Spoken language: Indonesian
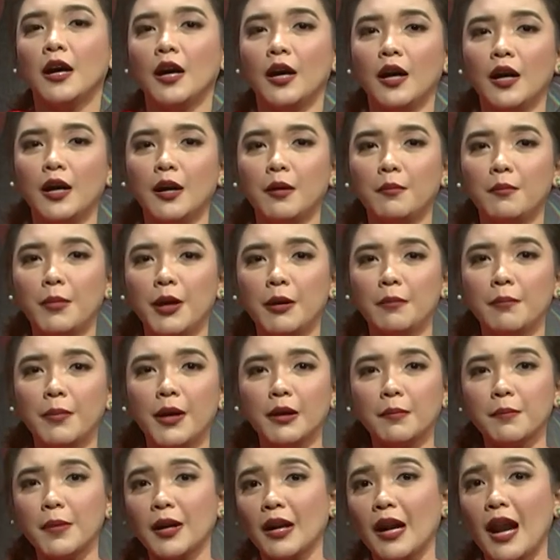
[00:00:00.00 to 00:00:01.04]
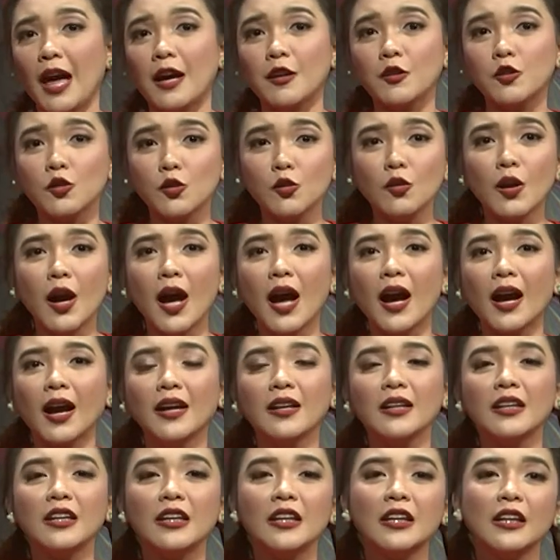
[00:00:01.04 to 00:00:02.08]
uh, beber berlangsung
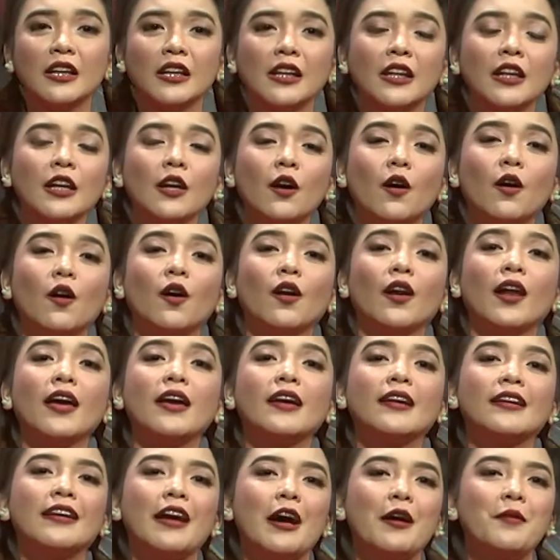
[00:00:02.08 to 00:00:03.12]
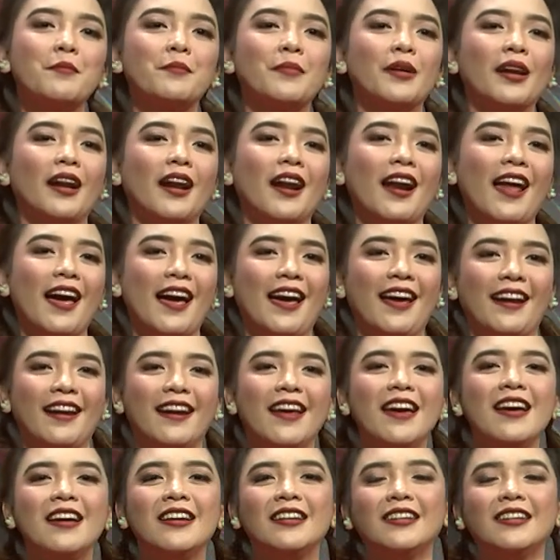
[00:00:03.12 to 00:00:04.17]
akan diiringi oleh gamelan.